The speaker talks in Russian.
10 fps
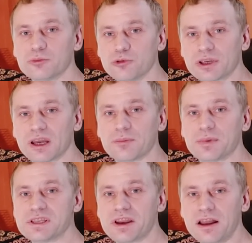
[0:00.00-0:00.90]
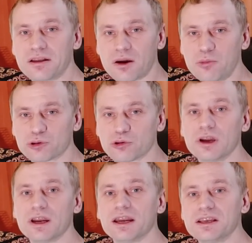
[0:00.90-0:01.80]
многие потеряли работу
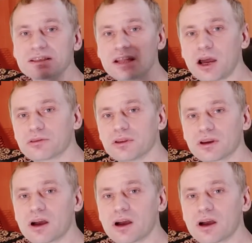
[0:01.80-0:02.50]
и не знают,